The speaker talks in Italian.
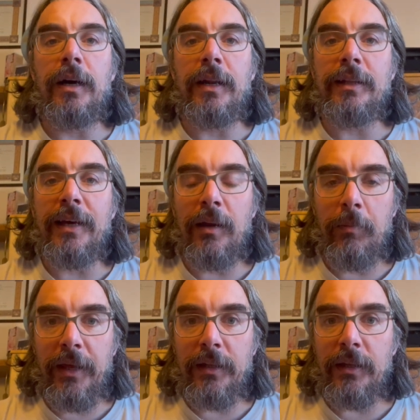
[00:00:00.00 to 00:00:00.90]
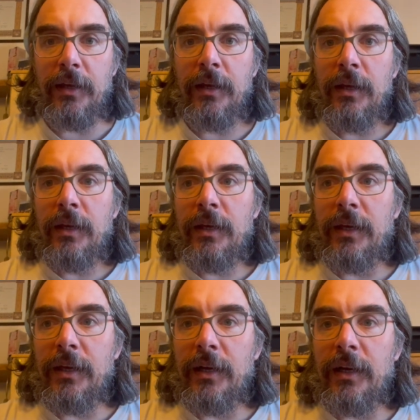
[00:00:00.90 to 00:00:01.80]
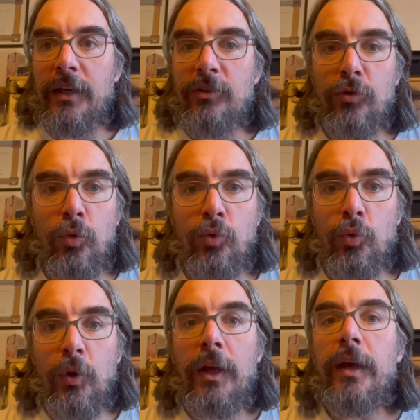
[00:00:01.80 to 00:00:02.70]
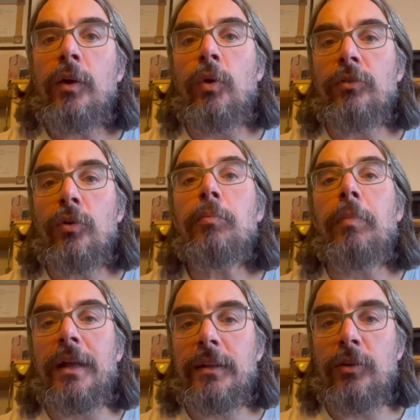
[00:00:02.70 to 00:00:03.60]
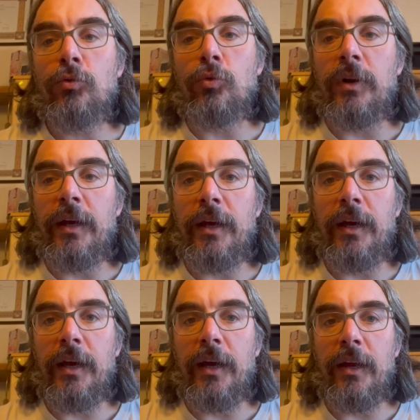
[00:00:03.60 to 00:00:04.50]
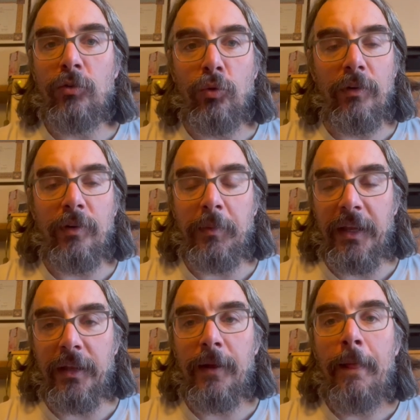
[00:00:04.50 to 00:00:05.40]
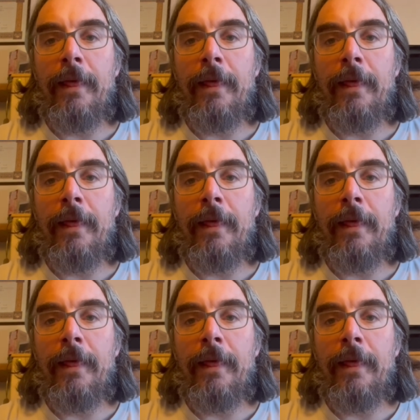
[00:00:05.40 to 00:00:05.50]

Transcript: eh, radicalmente eh, struttura e questo impatta sulle, sulle, famiglie.